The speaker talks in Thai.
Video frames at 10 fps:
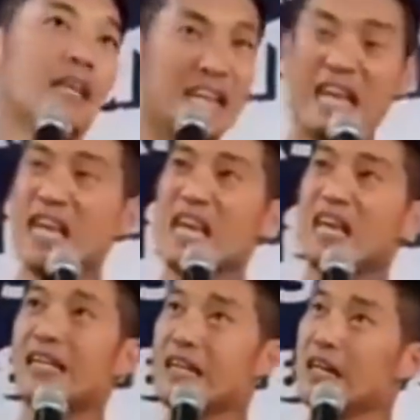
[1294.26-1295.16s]
นี่
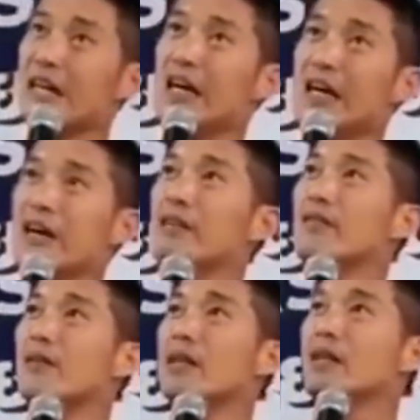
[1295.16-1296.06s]
คือ
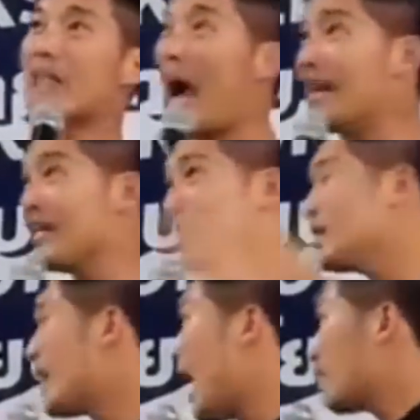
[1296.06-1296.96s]
การเดิ
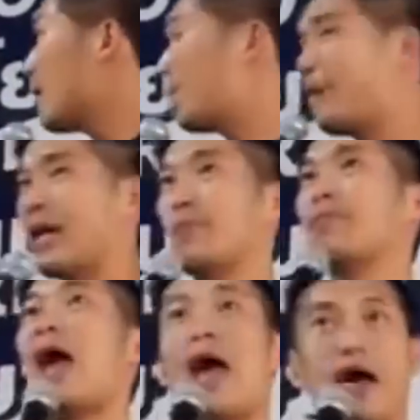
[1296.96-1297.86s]
นทางเพื่อเปลี่ยน
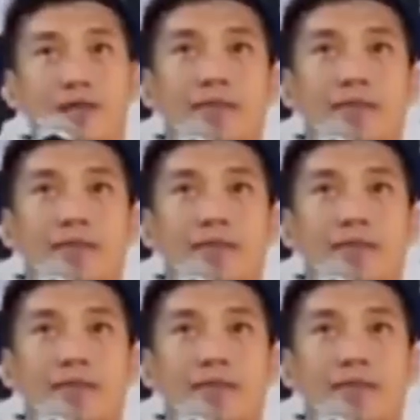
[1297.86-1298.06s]
แปลง